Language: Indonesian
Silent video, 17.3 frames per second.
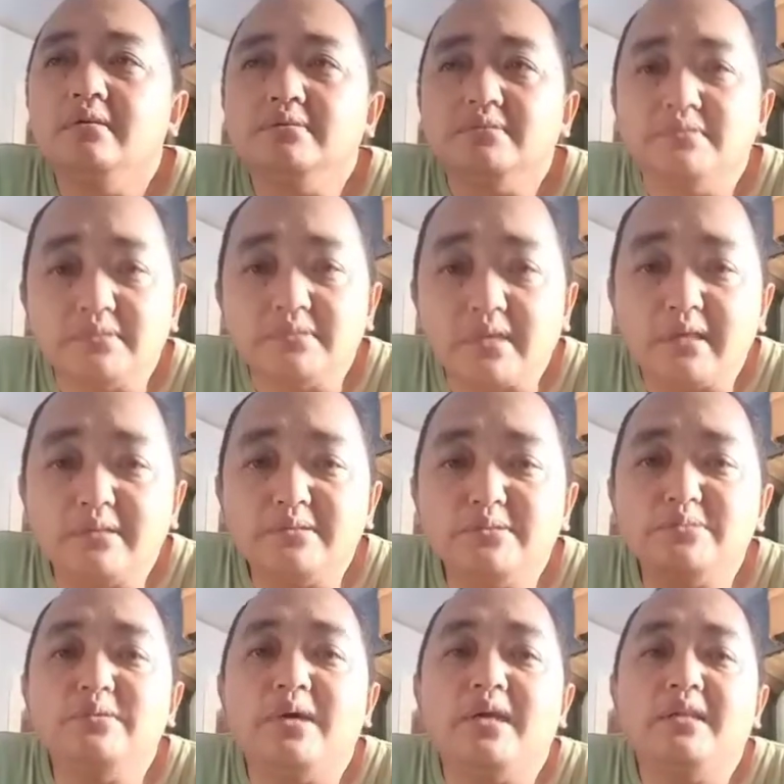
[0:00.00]
saya
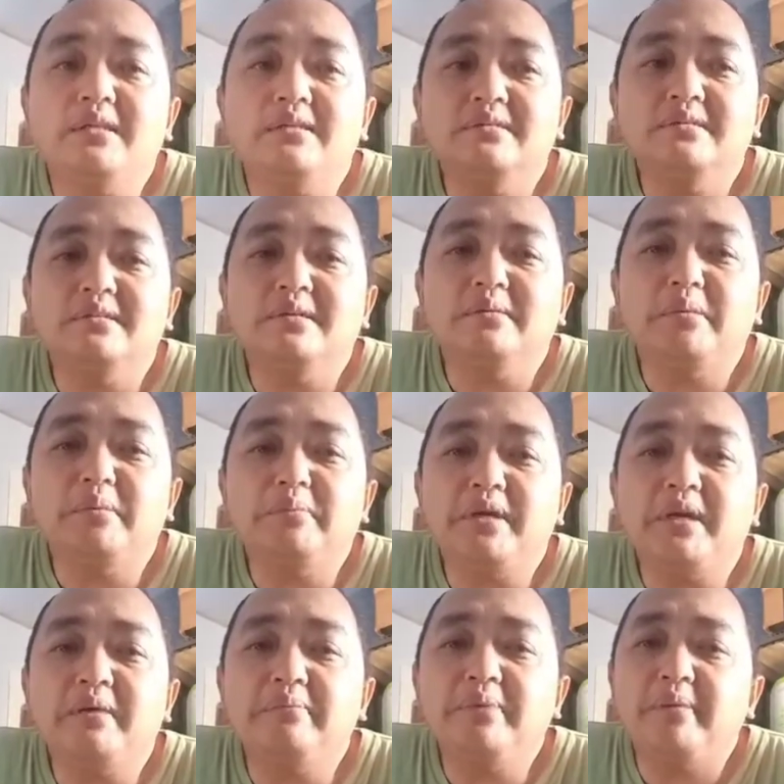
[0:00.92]
jual ke
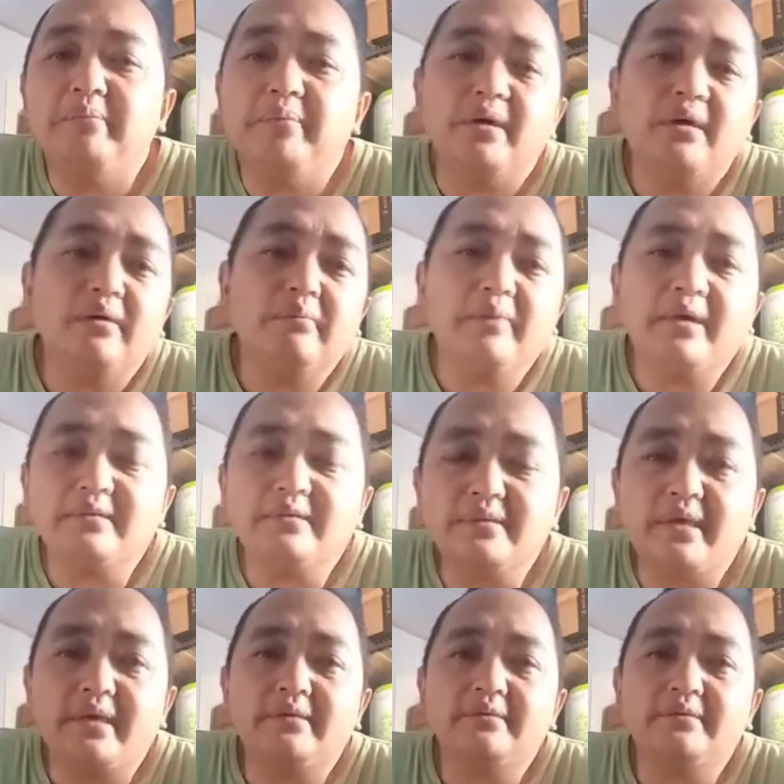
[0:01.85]
beberapa penggemar teh